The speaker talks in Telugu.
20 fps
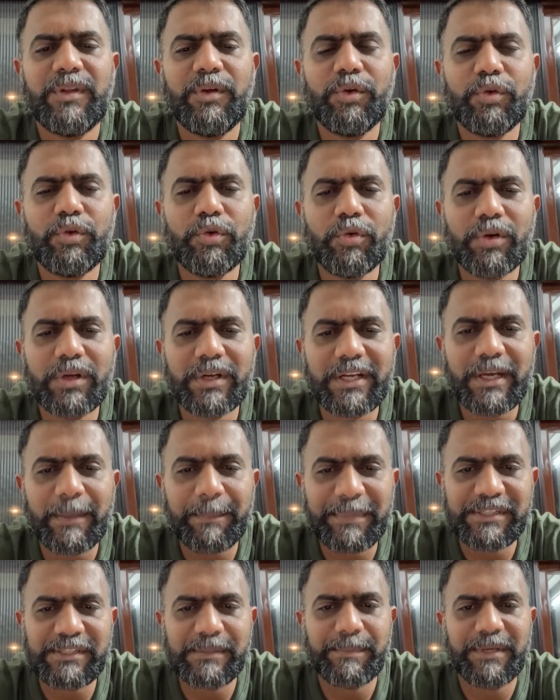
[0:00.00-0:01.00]
ఎవరికో ఒకరికి
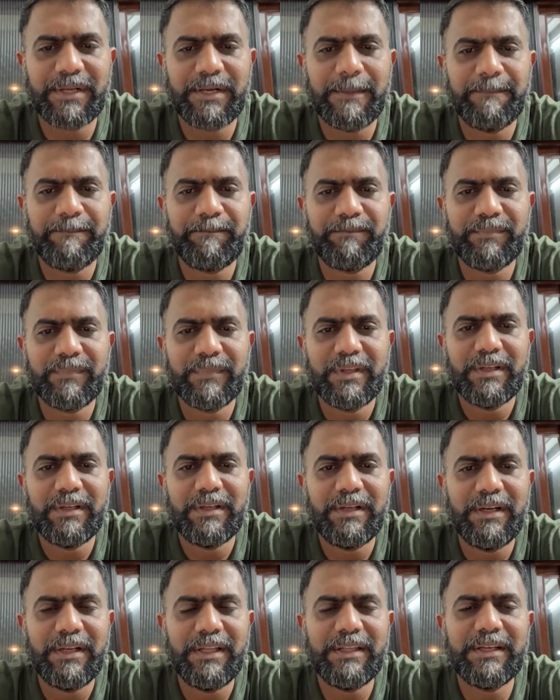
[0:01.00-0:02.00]
అప్పచెప్పాలి
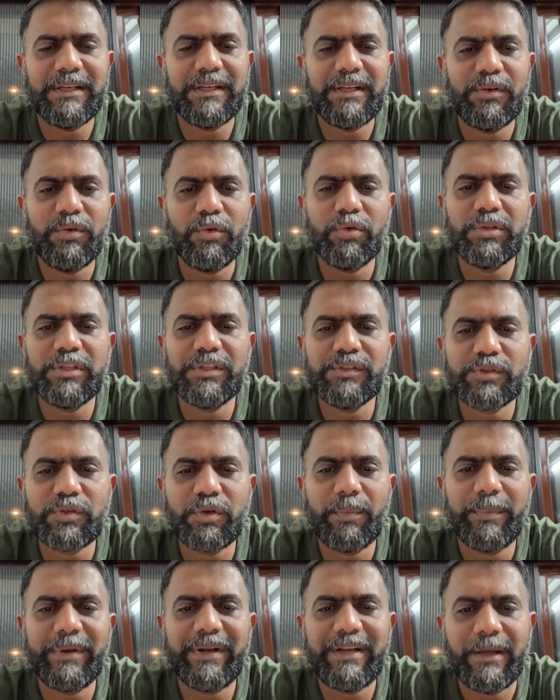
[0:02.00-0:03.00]
లేదంటే నువ్వు
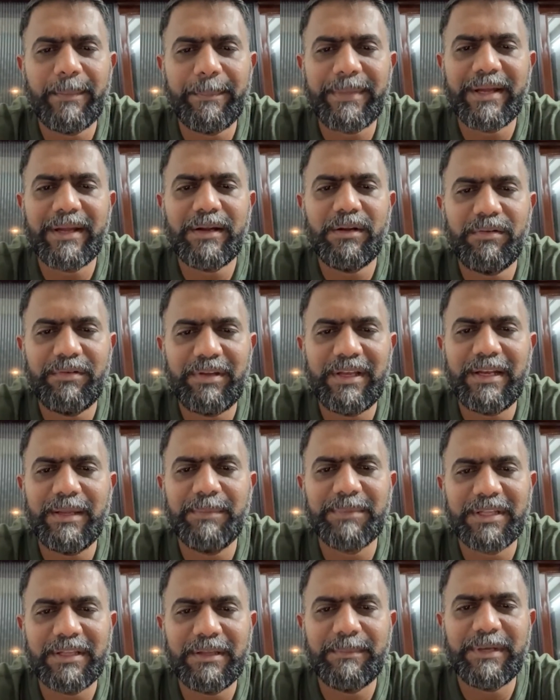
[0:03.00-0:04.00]
తీసుకొని పోయి డంప్ యార్డ్లో
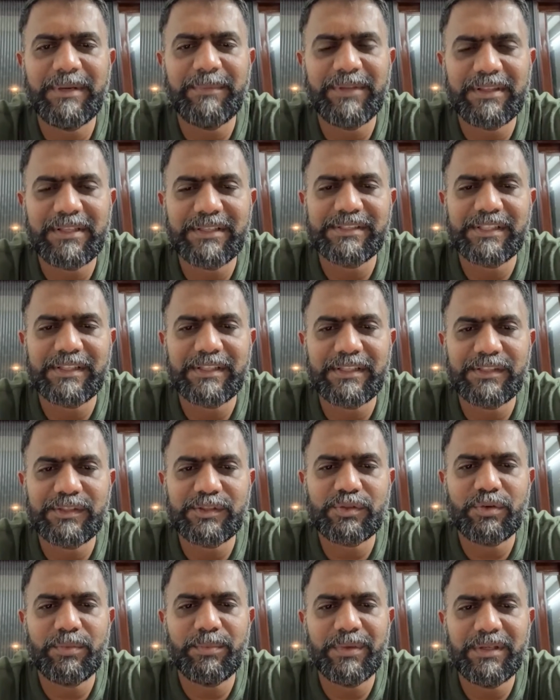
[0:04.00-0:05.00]
వేయలేము కదా మనం అంత చెత్త
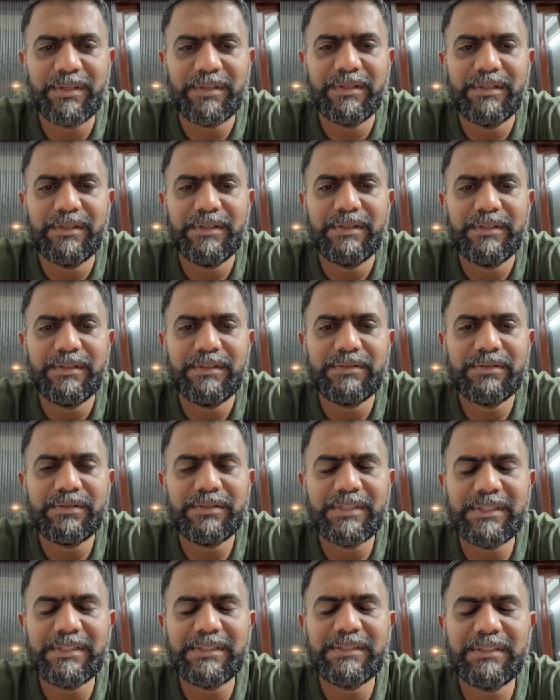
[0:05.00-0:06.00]
తీసుకొని పోయి సో
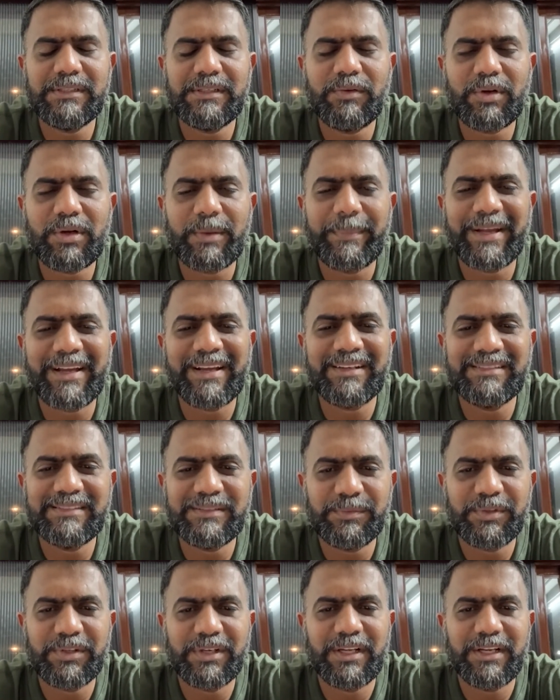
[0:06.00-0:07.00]
దాని ఒక
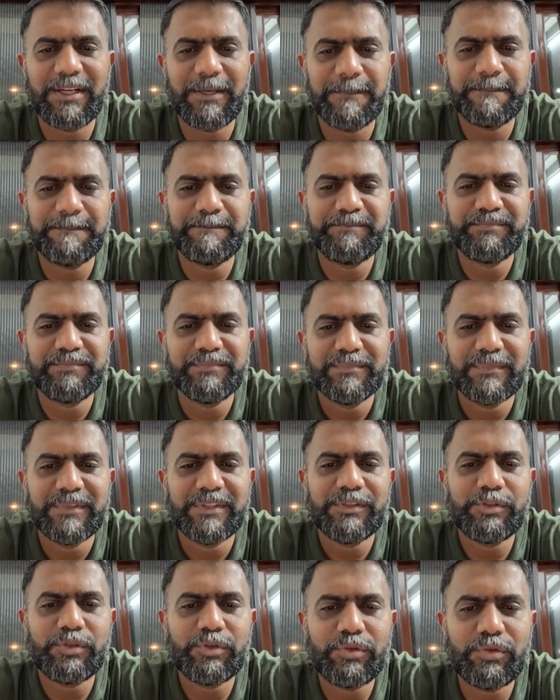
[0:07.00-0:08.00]
మెకానిజం ఉండాలి
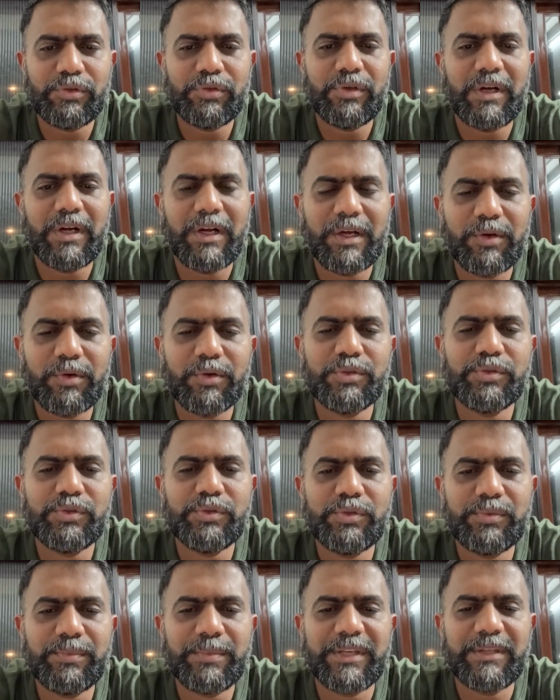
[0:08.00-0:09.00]
సో ఆ రోజు
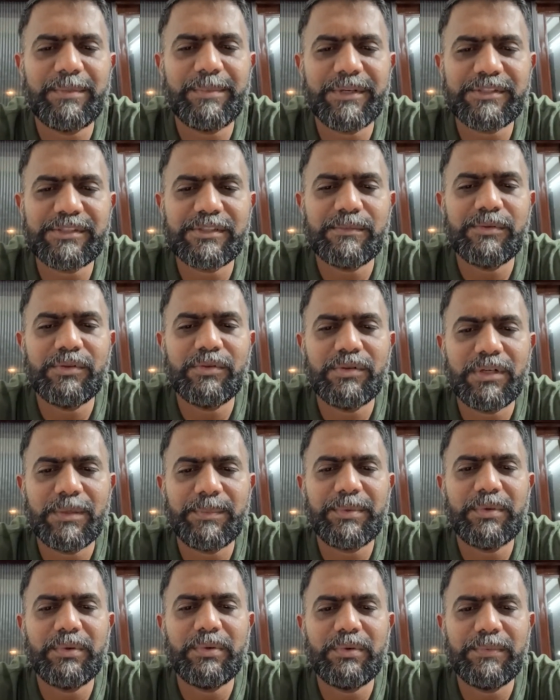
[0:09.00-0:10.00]
ప్రతిపక్షంలో
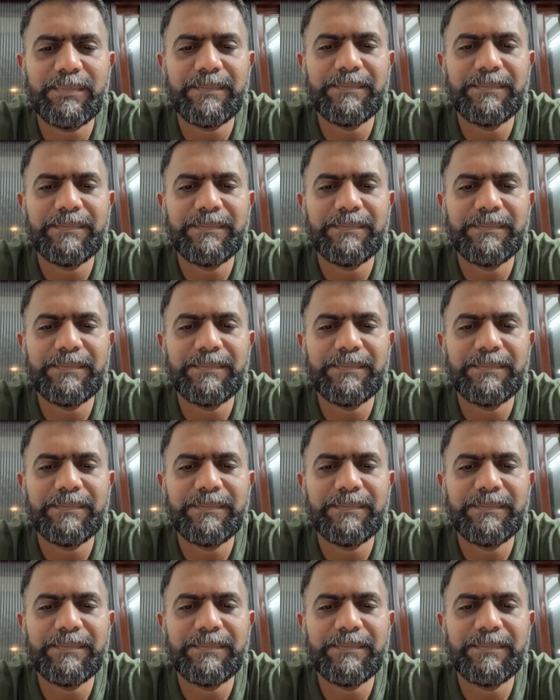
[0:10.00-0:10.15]
ఉన్నప్పుడు